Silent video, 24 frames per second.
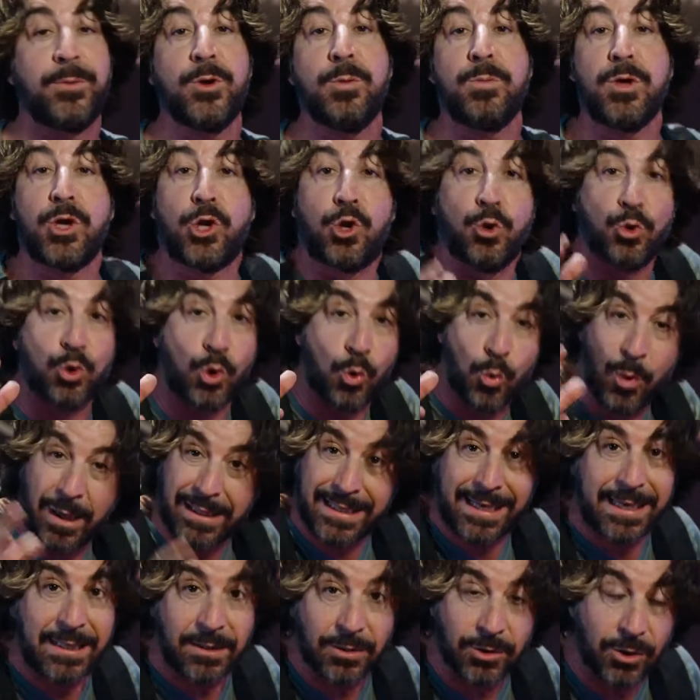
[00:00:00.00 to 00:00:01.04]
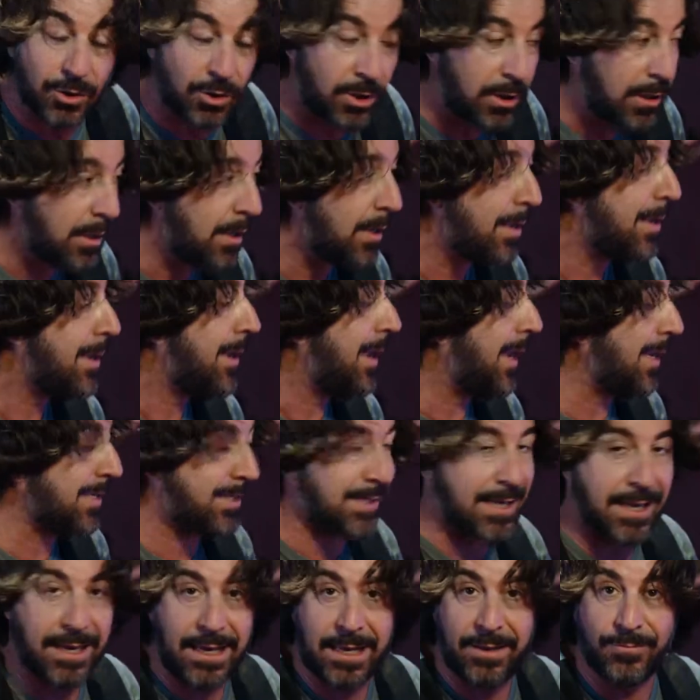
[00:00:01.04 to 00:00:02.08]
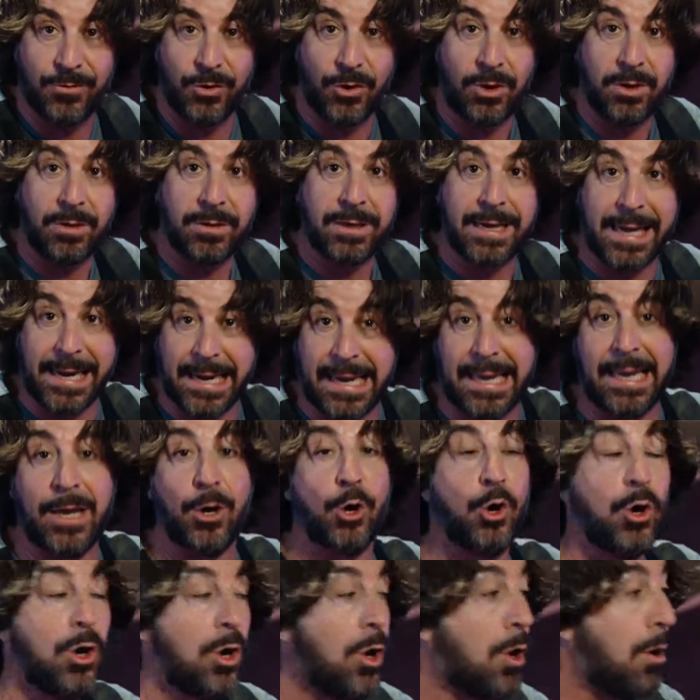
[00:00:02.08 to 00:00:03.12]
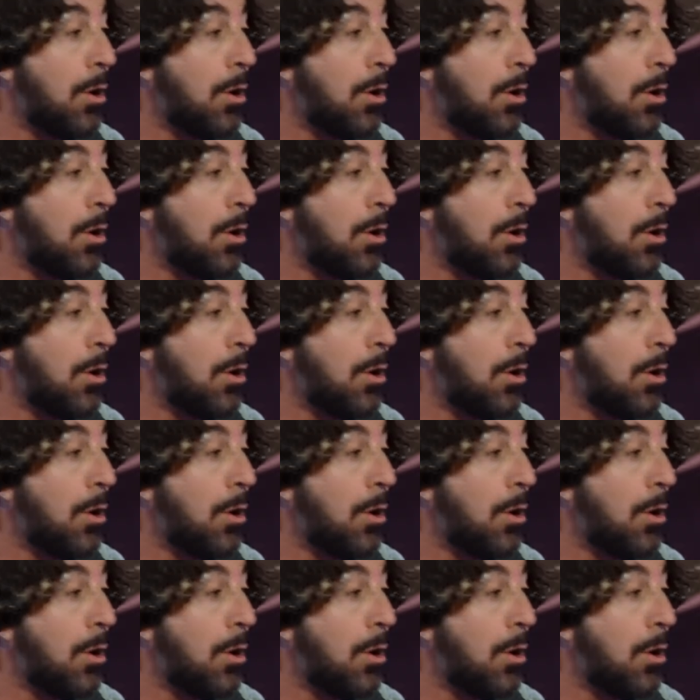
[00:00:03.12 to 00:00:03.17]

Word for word: io mi chiudo qua dentro e scrivo, creo,